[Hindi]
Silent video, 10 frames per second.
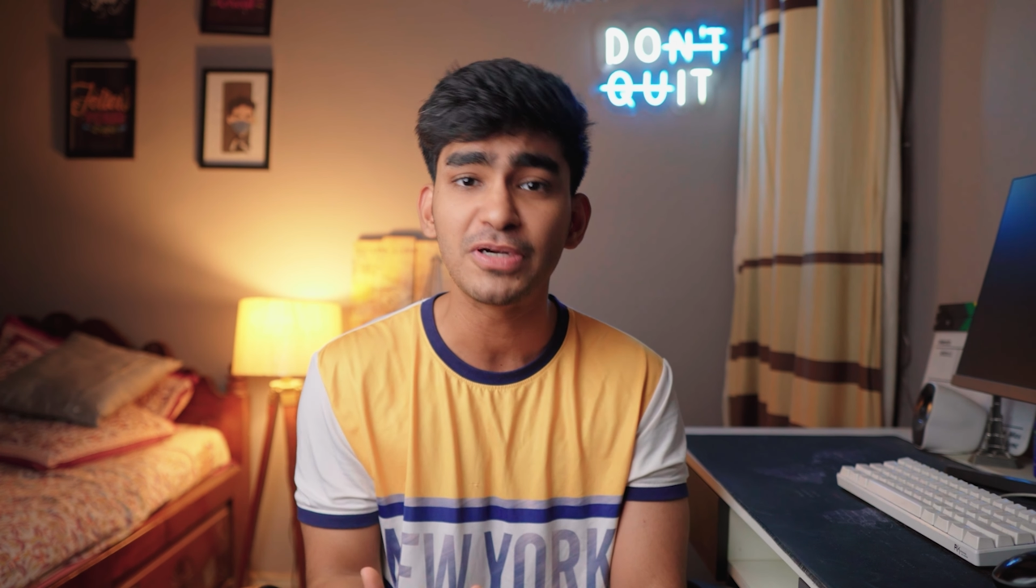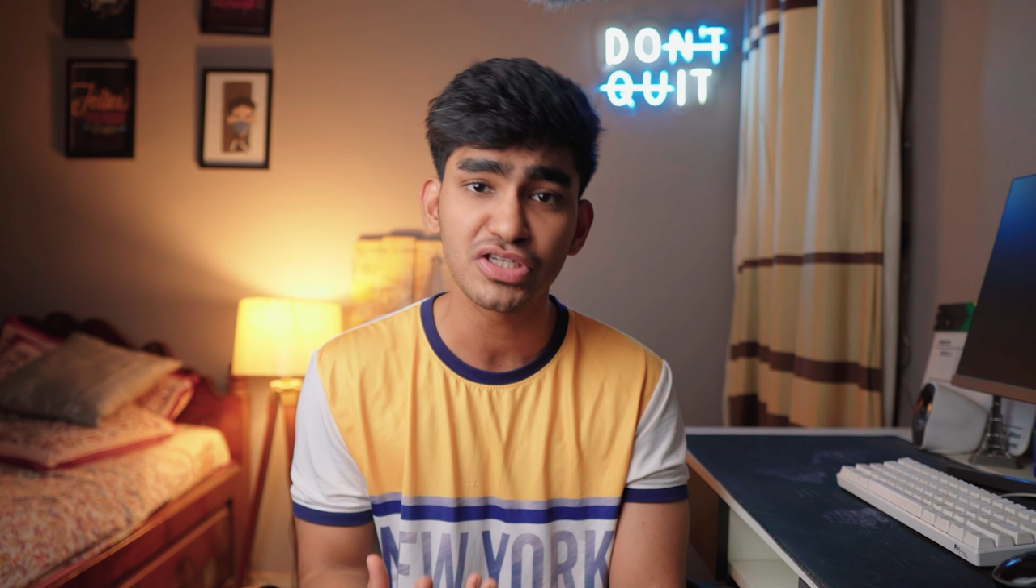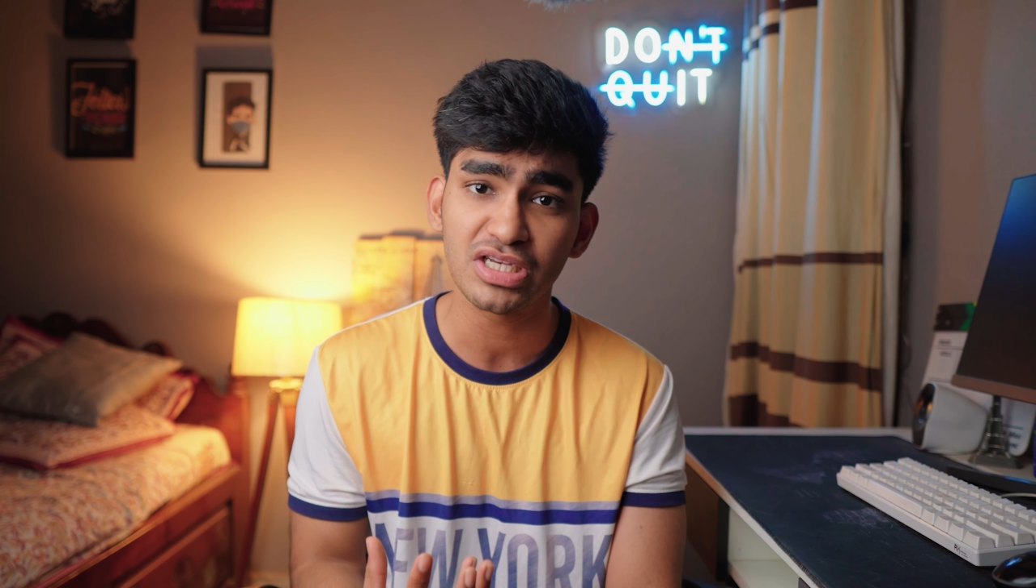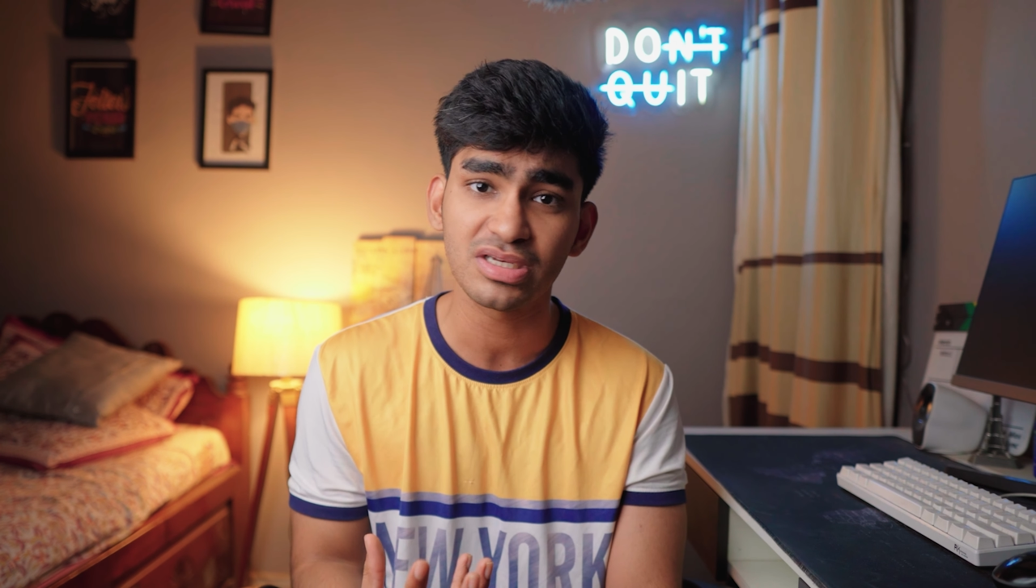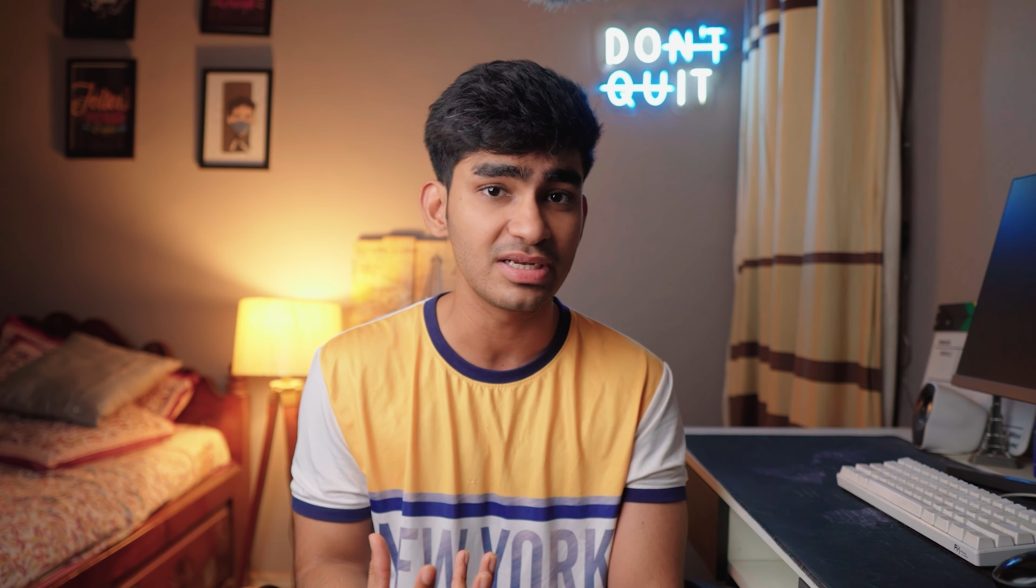
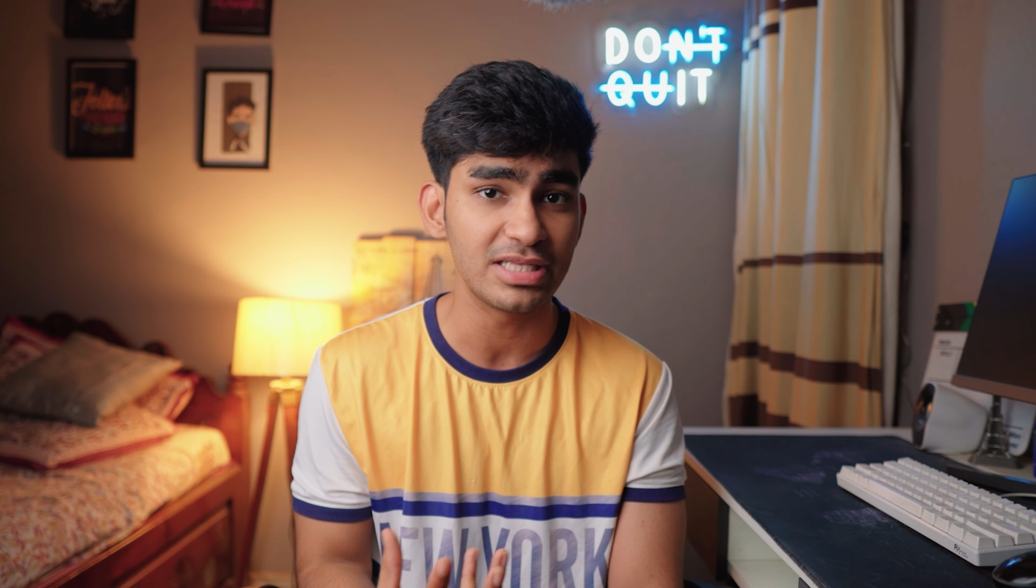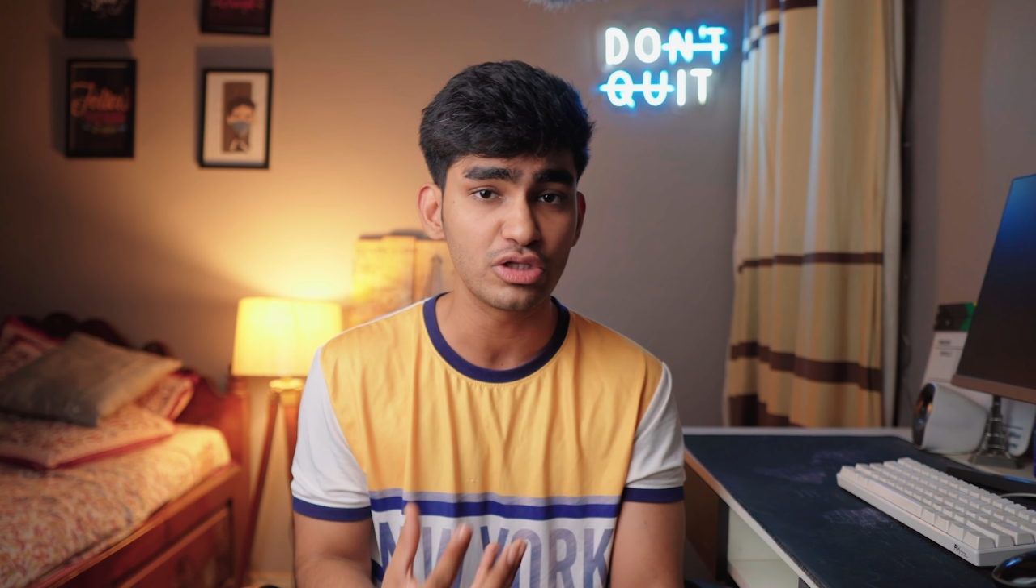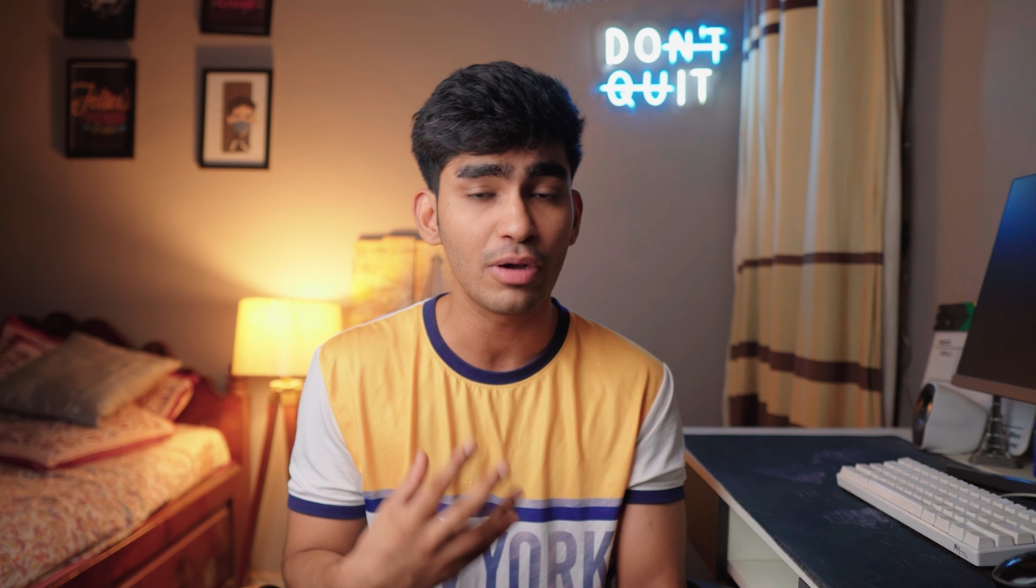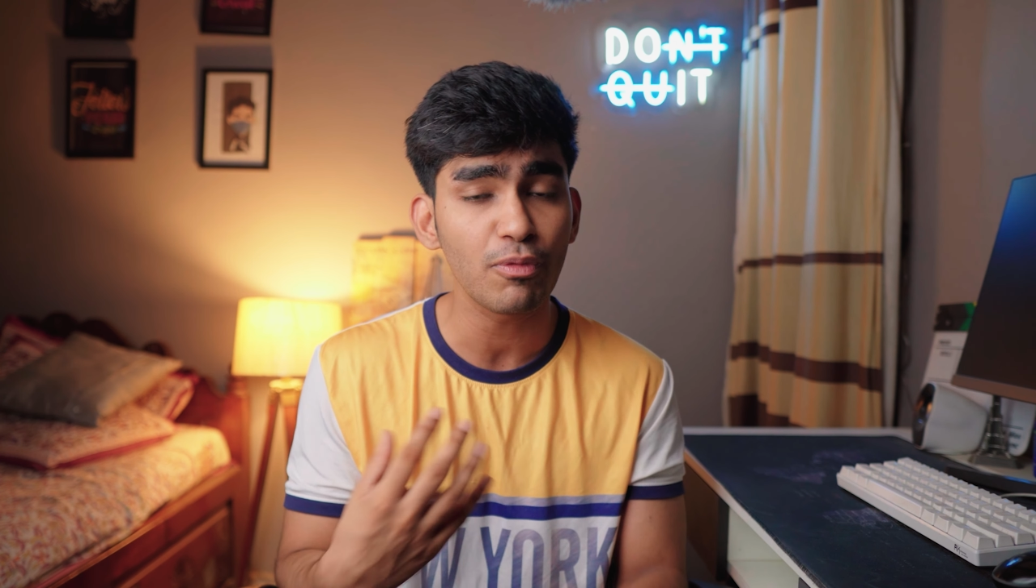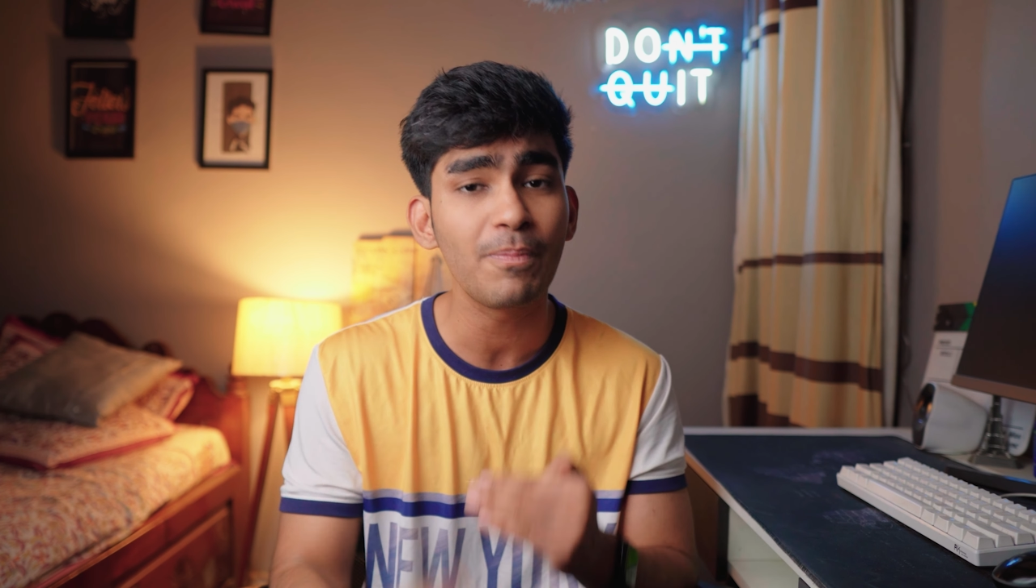परचेज करते
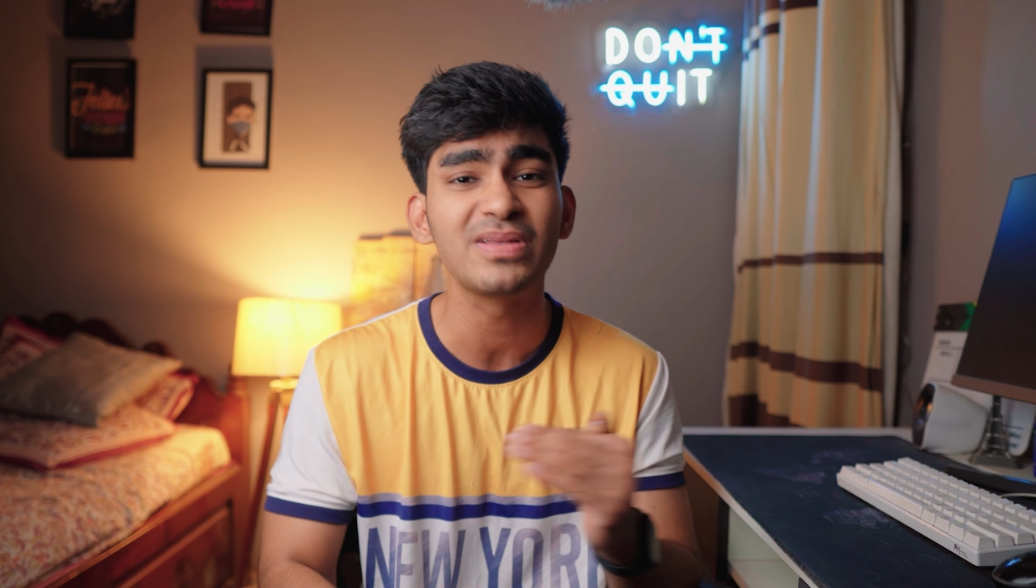हैं तो आपको